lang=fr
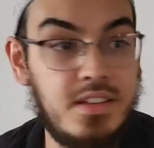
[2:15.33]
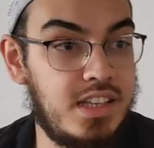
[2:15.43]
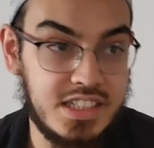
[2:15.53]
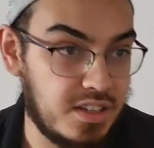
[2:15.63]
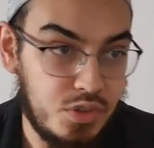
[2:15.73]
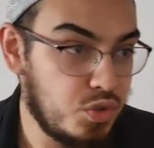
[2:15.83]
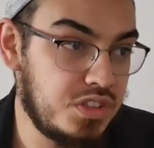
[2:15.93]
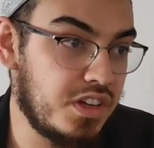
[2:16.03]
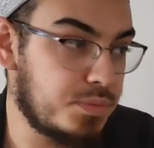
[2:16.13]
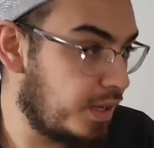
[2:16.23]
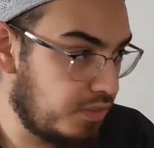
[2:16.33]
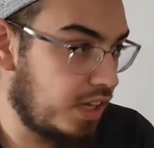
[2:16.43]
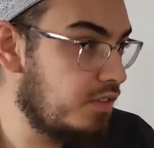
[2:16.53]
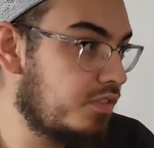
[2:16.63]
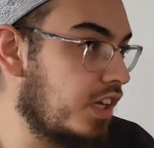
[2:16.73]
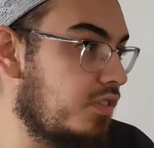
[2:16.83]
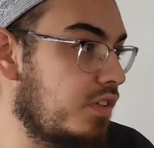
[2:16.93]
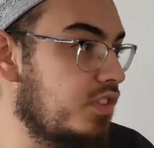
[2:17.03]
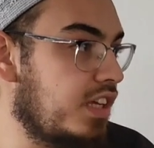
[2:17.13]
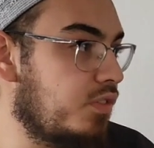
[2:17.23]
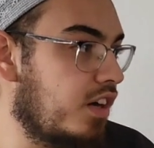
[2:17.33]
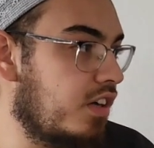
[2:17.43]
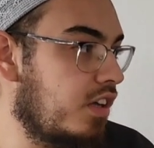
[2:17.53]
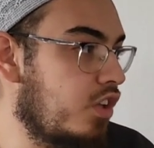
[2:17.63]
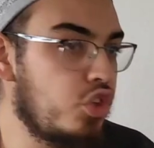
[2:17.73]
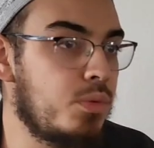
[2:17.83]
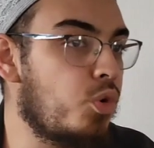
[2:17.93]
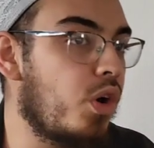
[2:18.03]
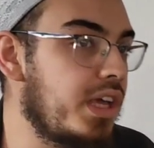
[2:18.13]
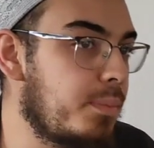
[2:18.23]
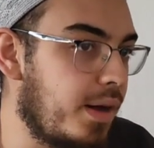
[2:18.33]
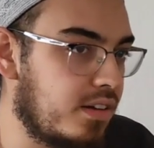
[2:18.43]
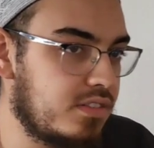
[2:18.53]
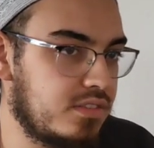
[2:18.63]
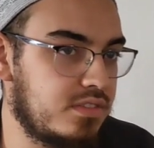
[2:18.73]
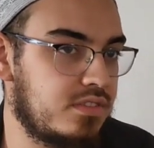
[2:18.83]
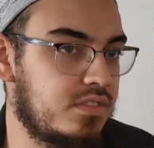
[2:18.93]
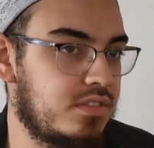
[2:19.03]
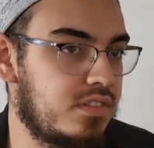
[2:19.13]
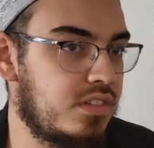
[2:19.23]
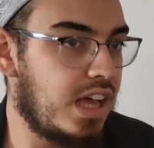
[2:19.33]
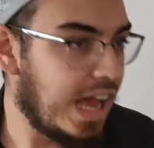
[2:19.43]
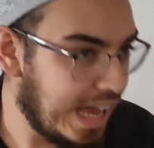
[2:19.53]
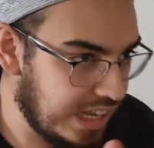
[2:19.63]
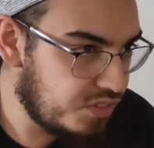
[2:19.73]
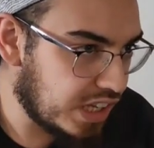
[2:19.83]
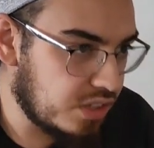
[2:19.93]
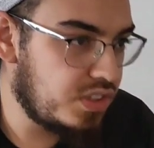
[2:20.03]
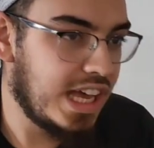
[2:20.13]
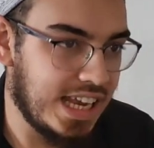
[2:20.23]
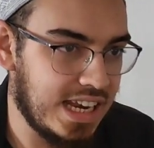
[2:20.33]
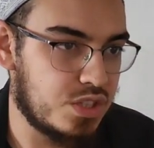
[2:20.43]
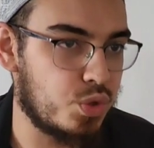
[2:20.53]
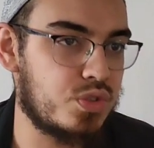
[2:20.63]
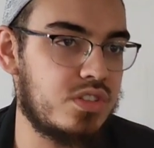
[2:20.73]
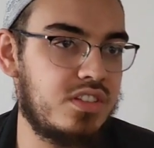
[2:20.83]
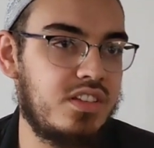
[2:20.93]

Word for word: Les savants ne divergent pas. Eh bien, allez vérifier, vous allez voir. Ne me croyez pas. Allez vérifier, allez à la source.